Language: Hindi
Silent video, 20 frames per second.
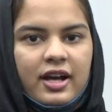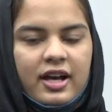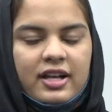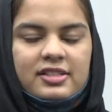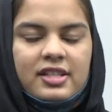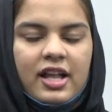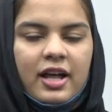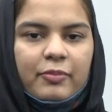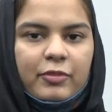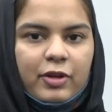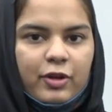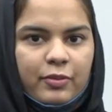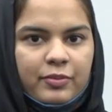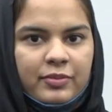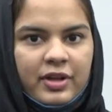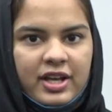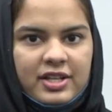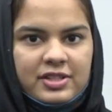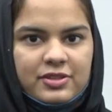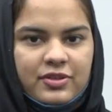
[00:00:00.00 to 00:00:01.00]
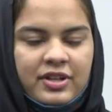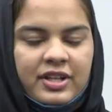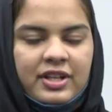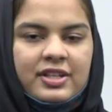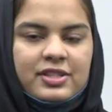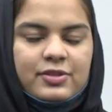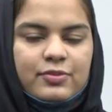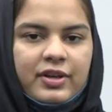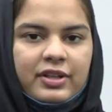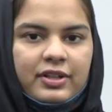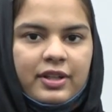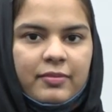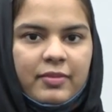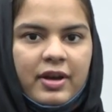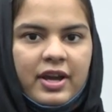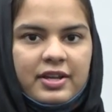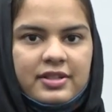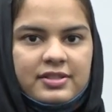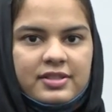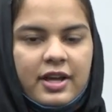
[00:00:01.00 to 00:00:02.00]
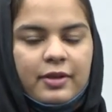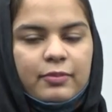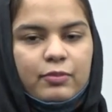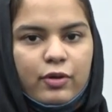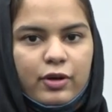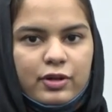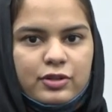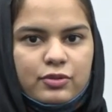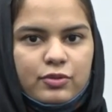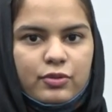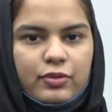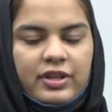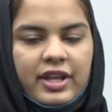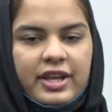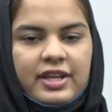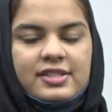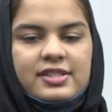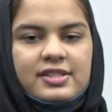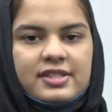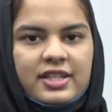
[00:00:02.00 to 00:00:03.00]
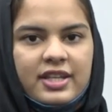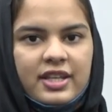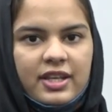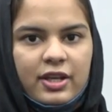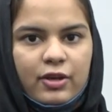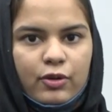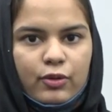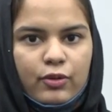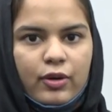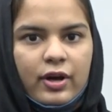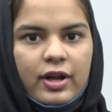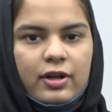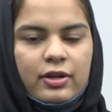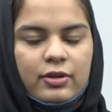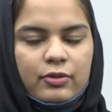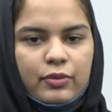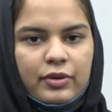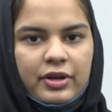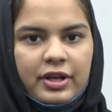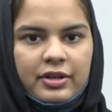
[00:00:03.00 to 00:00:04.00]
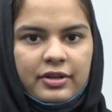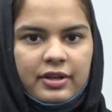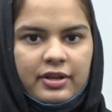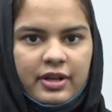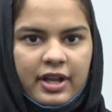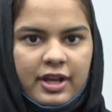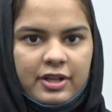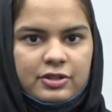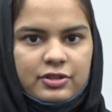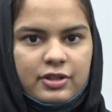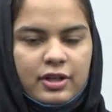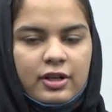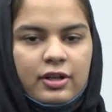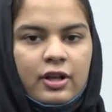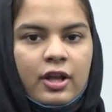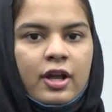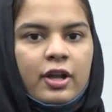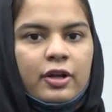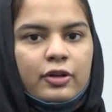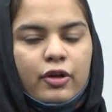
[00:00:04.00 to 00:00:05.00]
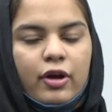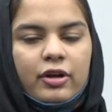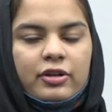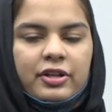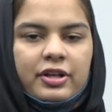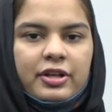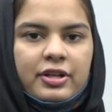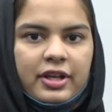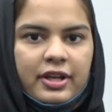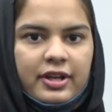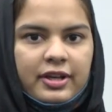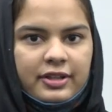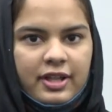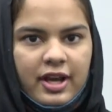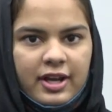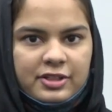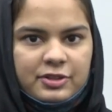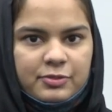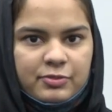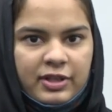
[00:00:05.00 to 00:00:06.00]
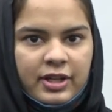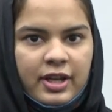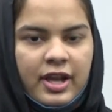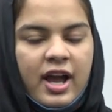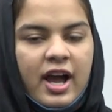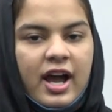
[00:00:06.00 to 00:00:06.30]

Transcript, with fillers: अस्सलाम वालेकुम नाजरीन इस वक्त हमारे साथ मौजूद हैं सीईओ e नूर इंटरनेशनल डॉक्टर निगत हाशमी